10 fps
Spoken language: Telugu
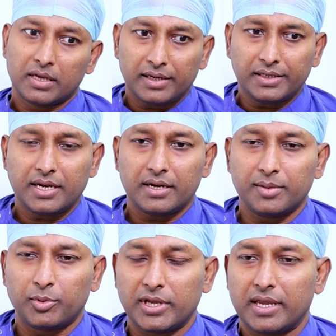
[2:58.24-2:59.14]
కరెక్టే
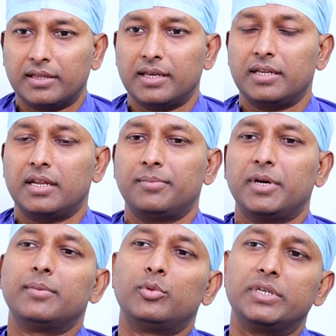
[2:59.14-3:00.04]
అండి ఇప్పుడు ఏదైనా
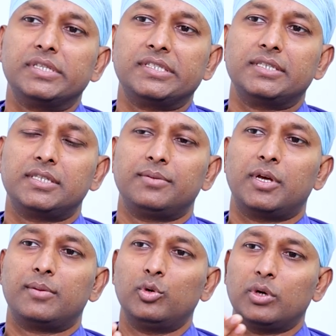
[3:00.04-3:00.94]
మనము డిజీజ్ని
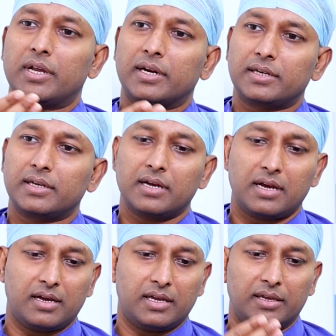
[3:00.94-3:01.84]
మనము
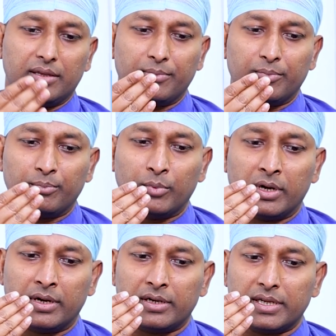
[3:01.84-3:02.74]
కరెక్ట్గా
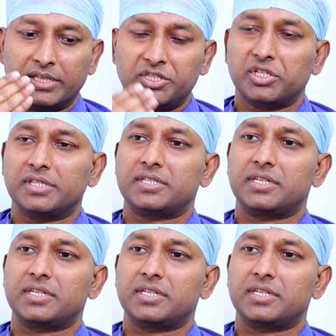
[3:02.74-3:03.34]
ఇనిషియల్